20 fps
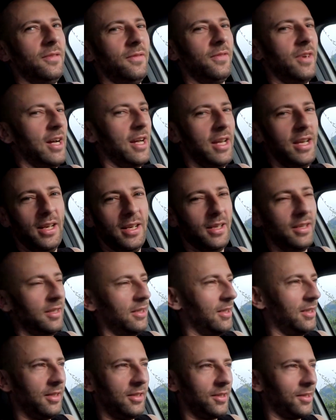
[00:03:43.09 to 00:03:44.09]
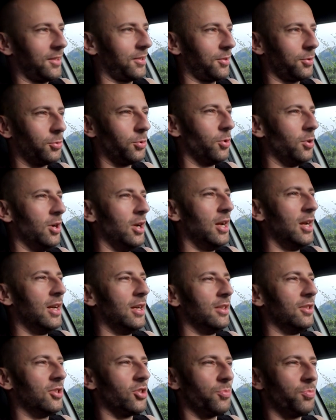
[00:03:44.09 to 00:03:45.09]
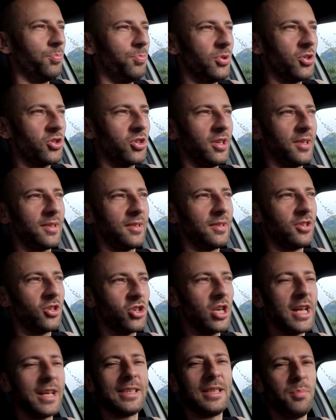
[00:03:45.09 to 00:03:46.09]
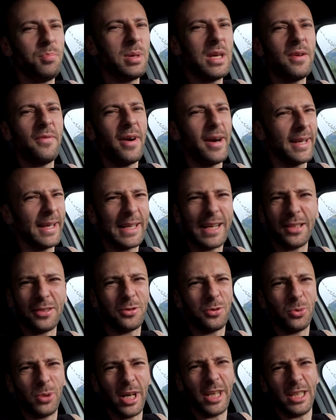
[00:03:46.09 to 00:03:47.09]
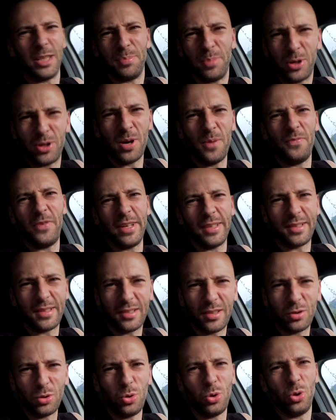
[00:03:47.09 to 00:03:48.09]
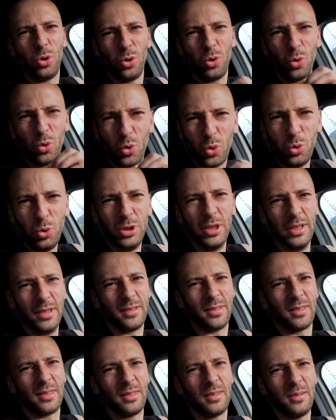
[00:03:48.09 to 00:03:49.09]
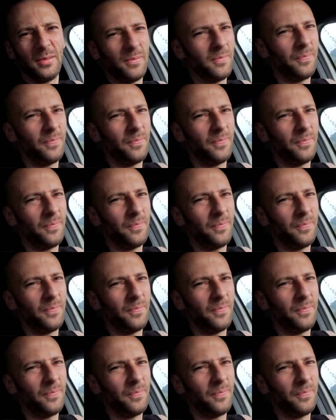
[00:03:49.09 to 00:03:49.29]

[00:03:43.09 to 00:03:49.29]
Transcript: weil so eine beschissene, schlechte B-Ware kannst du gar nicht bekommen, weil es so gut ist.